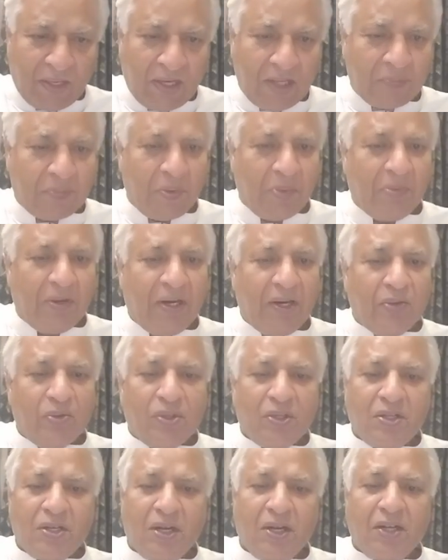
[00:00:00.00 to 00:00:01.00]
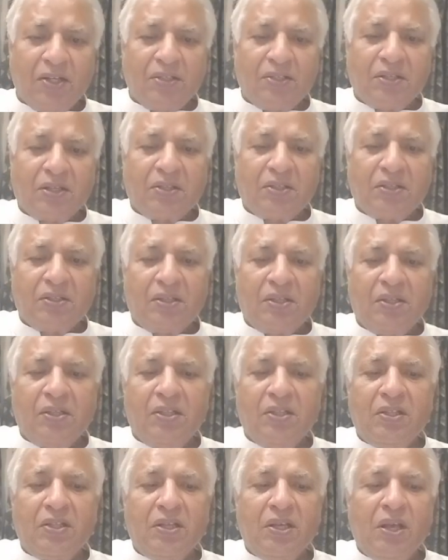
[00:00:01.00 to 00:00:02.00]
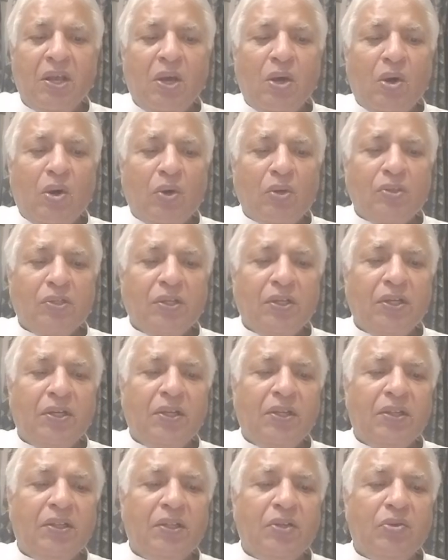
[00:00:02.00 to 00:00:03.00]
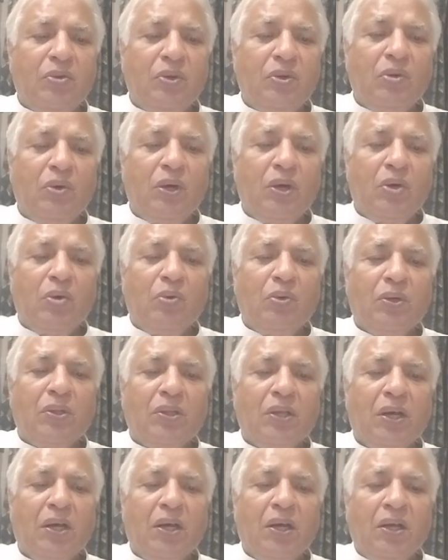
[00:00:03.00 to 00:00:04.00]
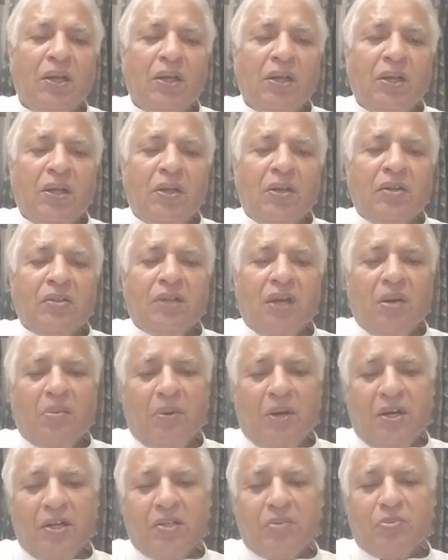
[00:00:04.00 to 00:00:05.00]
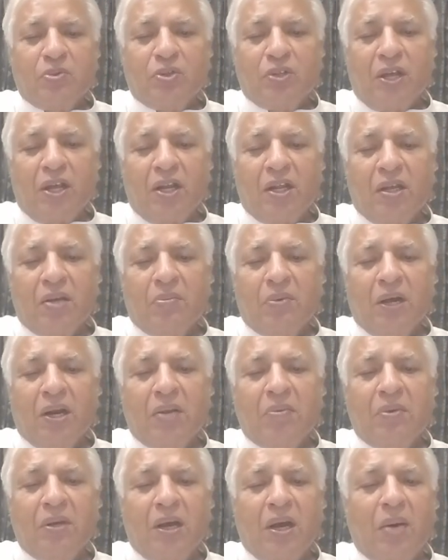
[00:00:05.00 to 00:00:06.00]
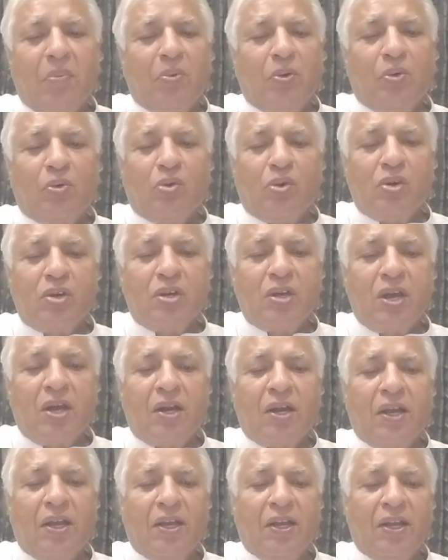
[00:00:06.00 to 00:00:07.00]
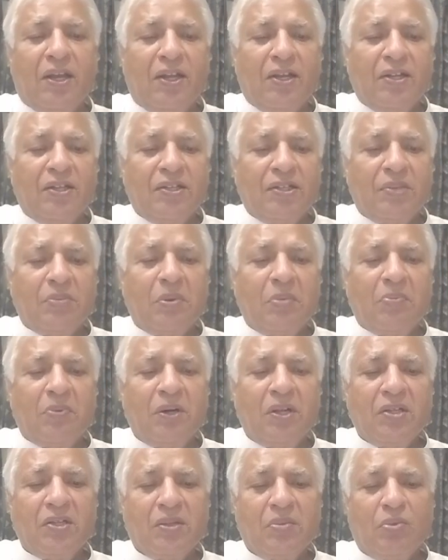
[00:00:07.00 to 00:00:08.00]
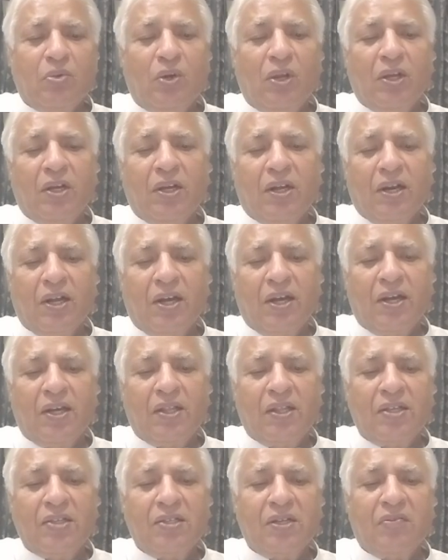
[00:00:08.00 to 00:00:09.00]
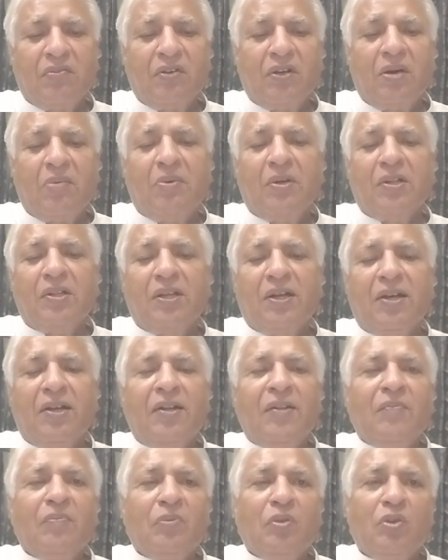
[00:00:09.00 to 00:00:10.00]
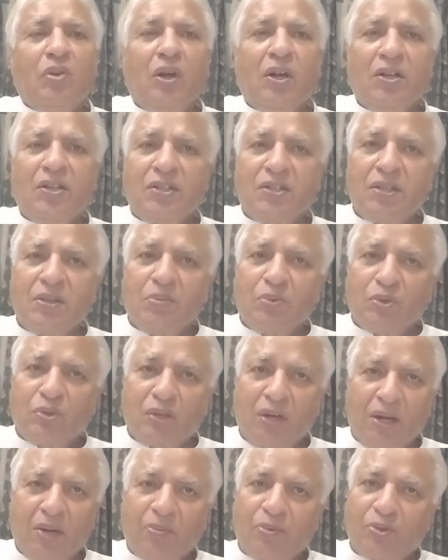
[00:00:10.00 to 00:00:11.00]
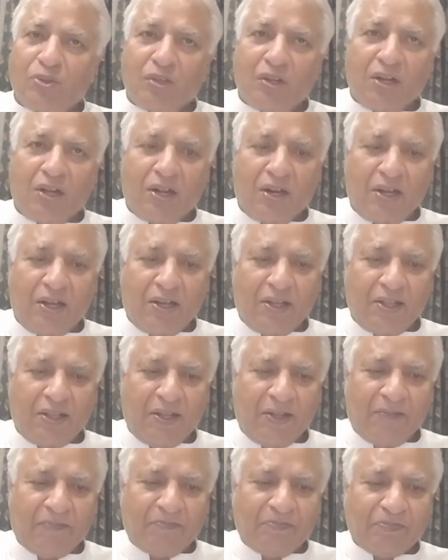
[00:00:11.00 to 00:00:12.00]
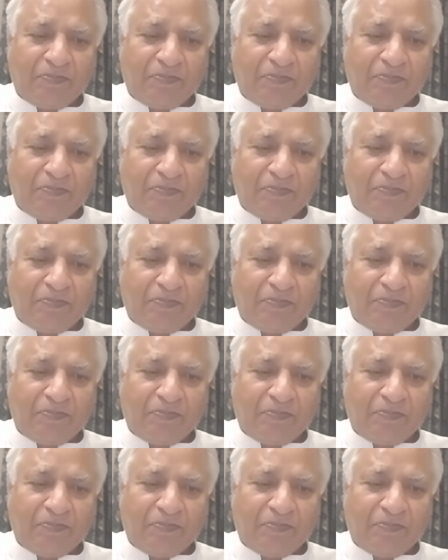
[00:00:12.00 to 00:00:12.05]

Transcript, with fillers: इस पर मैंने उसे जाने की इजाज़त दे दी थी और उसके निकलते हुए गोया हुआ था साहबान इस मुजाहरे के बारे में आप लोगों की क्या राय है सब अपना सा मुँह लेकर रह गए थे सिर्फ कमर था जो हल्की सी मुस्कान मुस्करा रहा था